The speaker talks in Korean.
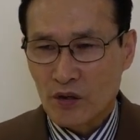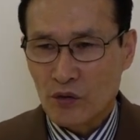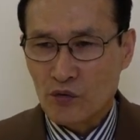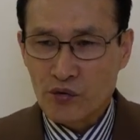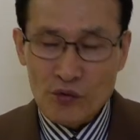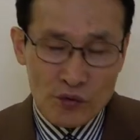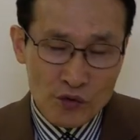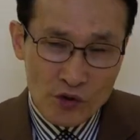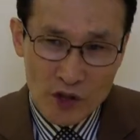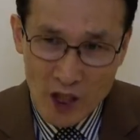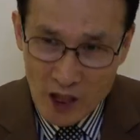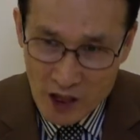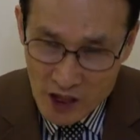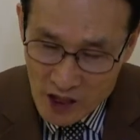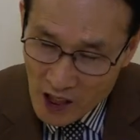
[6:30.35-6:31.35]

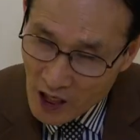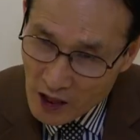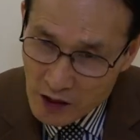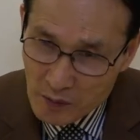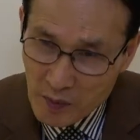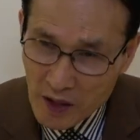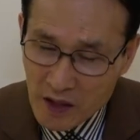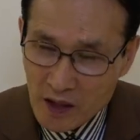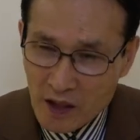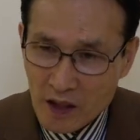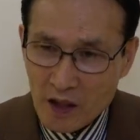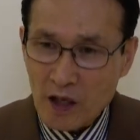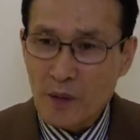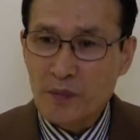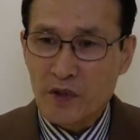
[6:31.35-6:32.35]
죽는다는 이상하지만
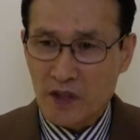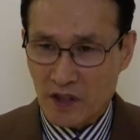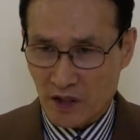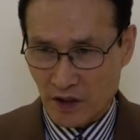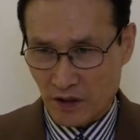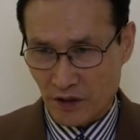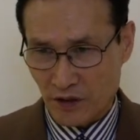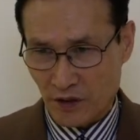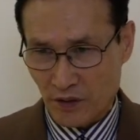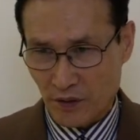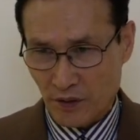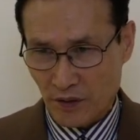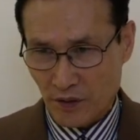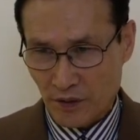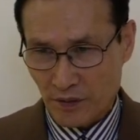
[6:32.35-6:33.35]
없어지는 것이죠.
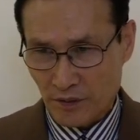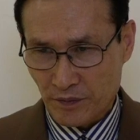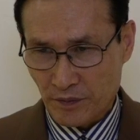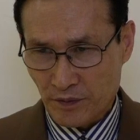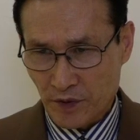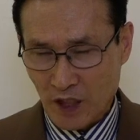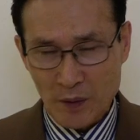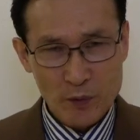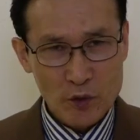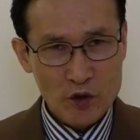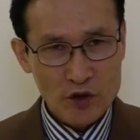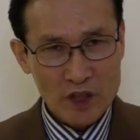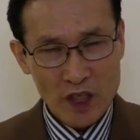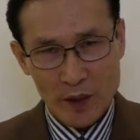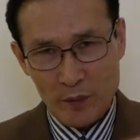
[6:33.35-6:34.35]

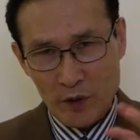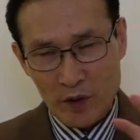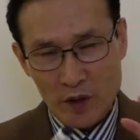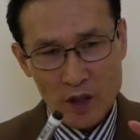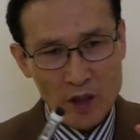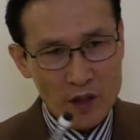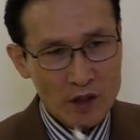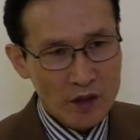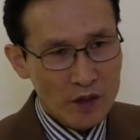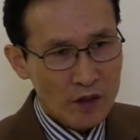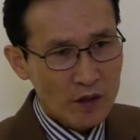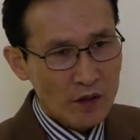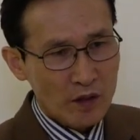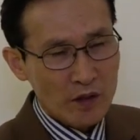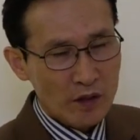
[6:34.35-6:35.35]
잘못된 사람은
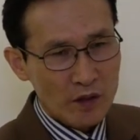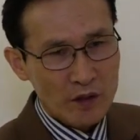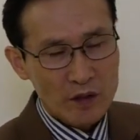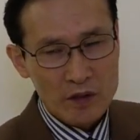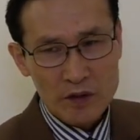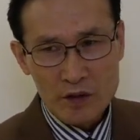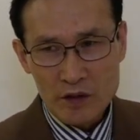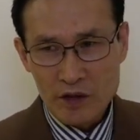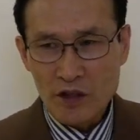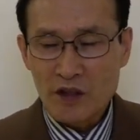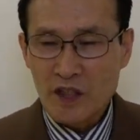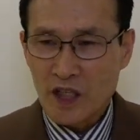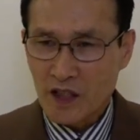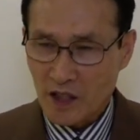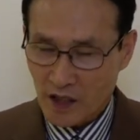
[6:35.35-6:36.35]

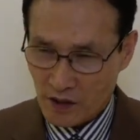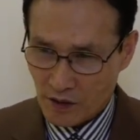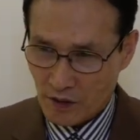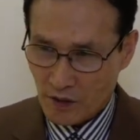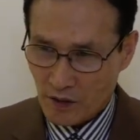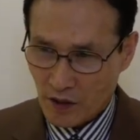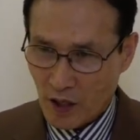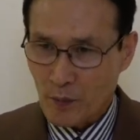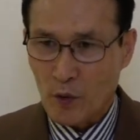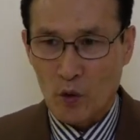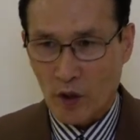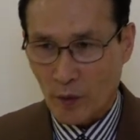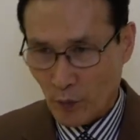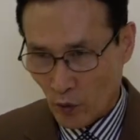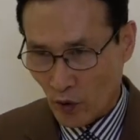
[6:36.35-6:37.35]
청산을 해서
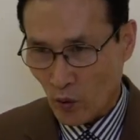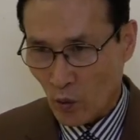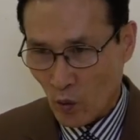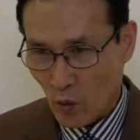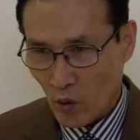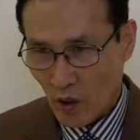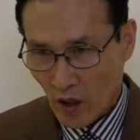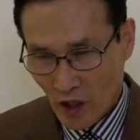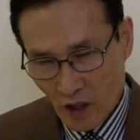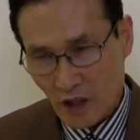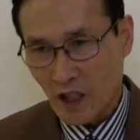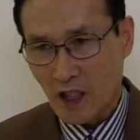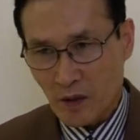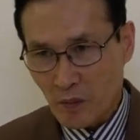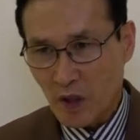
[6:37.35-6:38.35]
감옥에 보내고 할 것
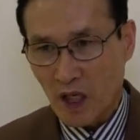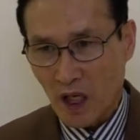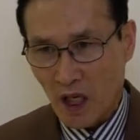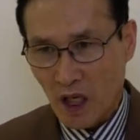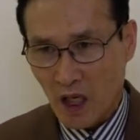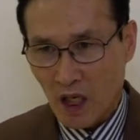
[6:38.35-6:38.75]
아닙니까?